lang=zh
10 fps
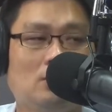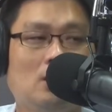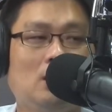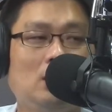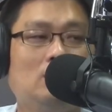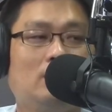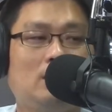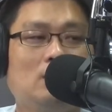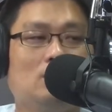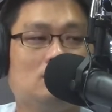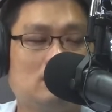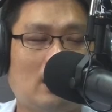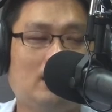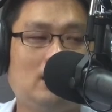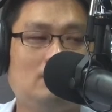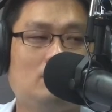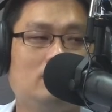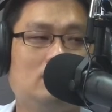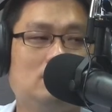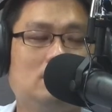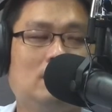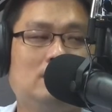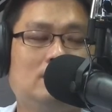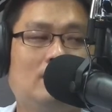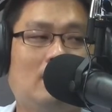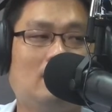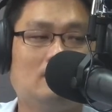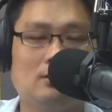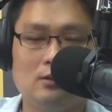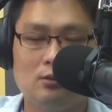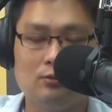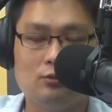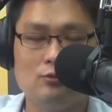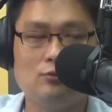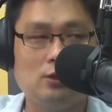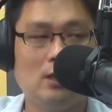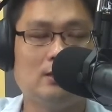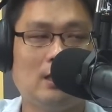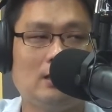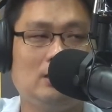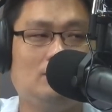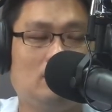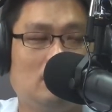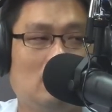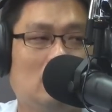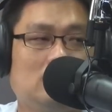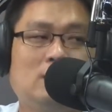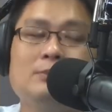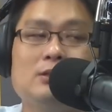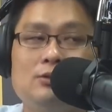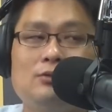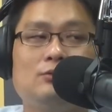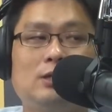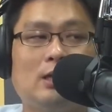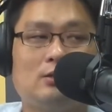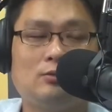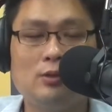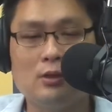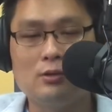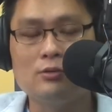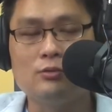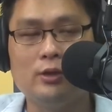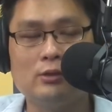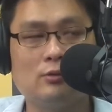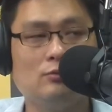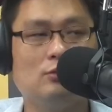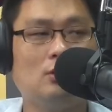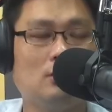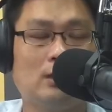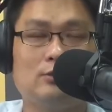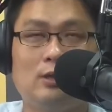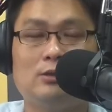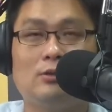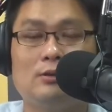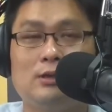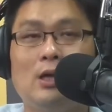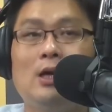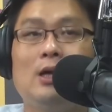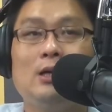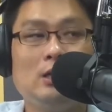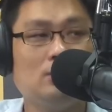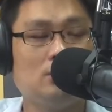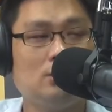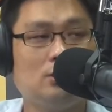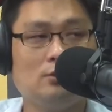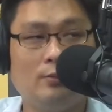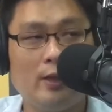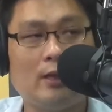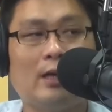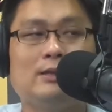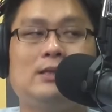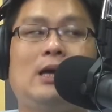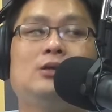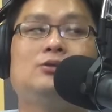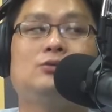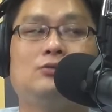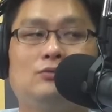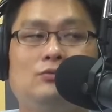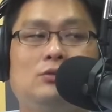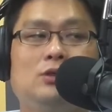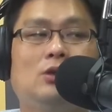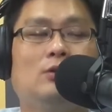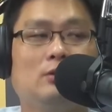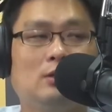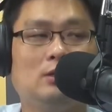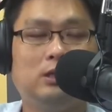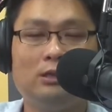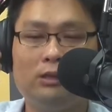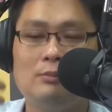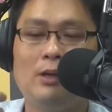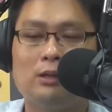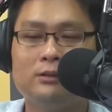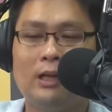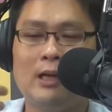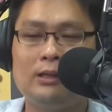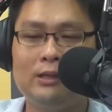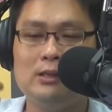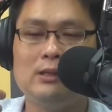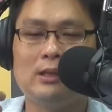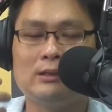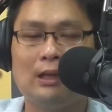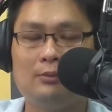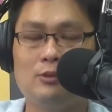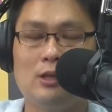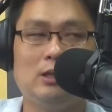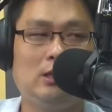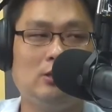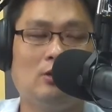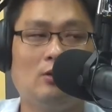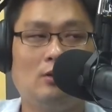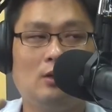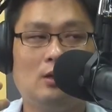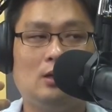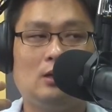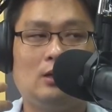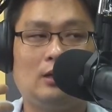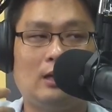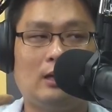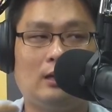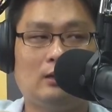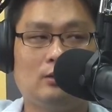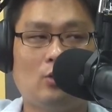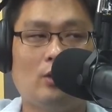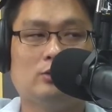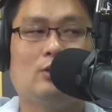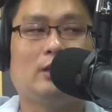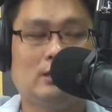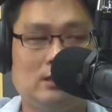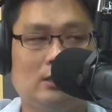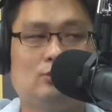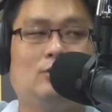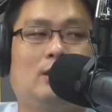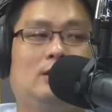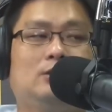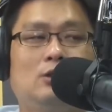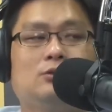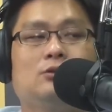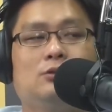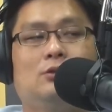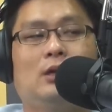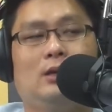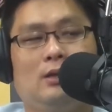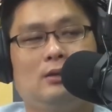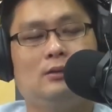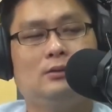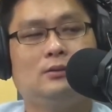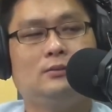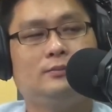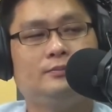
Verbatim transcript: 伊就会去学大语文，就是咱即嘛吼用书写诶大语文。即但是书写，规个各规个学科较做诶组织，伊著想要加遮个书用，伊即嘛大语甲大文诶理路甲弹出来、甲写出来、创作出来。是是是。